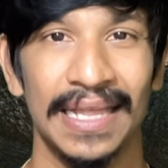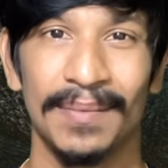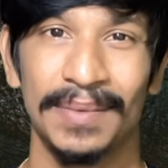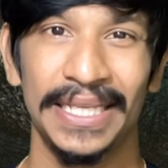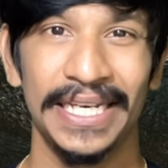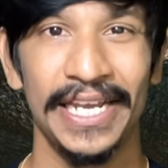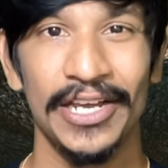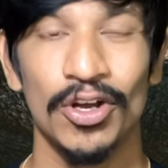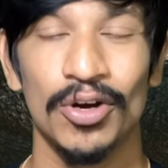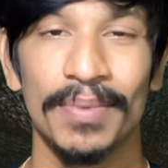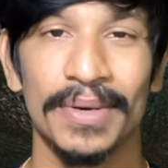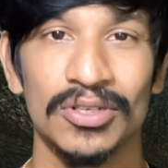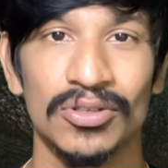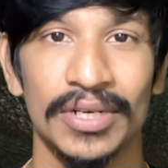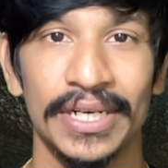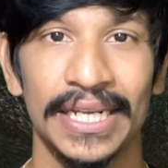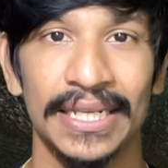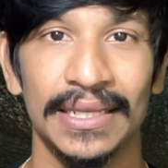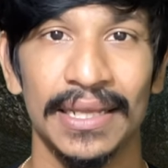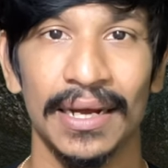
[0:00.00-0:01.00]
இதை பற்றி டிகோட் பண்ண
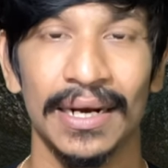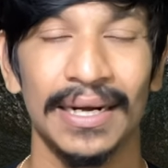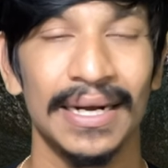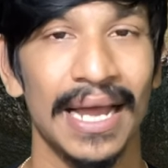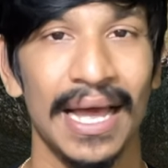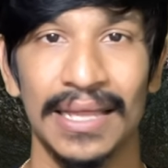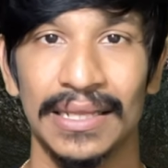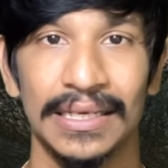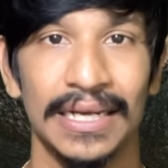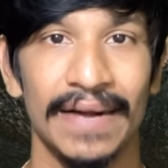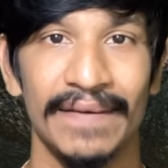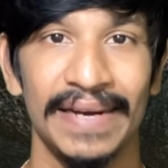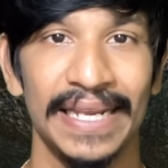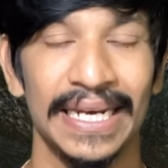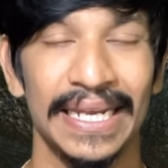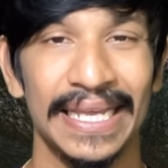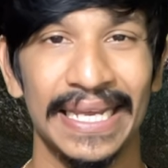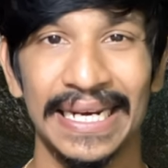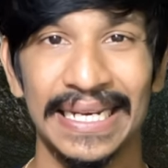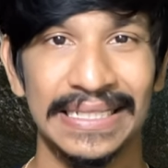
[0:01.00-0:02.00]
சொல்லிட்டே இருந்தாங்க நான் அதை
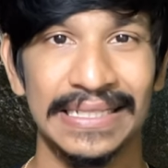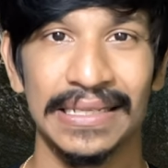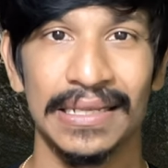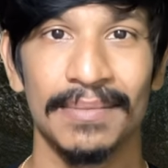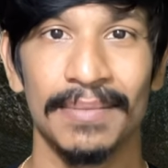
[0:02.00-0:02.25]
கவனிக்கல இங்கிலீஷில்